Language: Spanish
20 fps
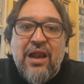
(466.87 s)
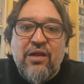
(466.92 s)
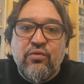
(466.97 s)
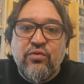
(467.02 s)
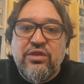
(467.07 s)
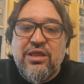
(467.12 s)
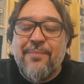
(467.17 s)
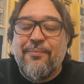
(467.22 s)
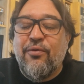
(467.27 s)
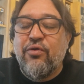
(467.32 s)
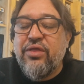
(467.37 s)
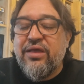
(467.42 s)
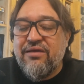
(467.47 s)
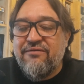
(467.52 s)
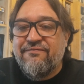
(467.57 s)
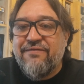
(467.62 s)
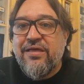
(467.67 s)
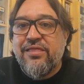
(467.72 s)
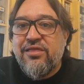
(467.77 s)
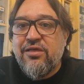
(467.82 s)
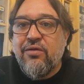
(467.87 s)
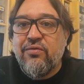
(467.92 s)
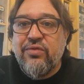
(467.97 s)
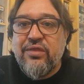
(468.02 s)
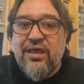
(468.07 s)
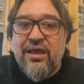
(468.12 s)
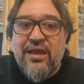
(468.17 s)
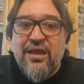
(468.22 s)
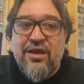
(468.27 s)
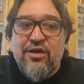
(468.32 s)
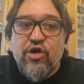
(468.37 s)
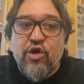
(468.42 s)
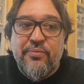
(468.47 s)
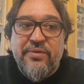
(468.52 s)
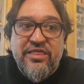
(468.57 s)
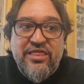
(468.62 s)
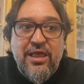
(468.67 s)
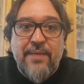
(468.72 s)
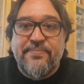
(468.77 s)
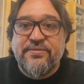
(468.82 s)
algún tipo de infección de
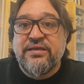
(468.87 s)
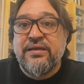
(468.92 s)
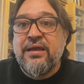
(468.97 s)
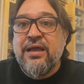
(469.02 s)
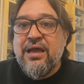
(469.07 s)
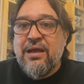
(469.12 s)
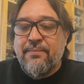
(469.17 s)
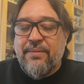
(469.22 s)
corbiceps.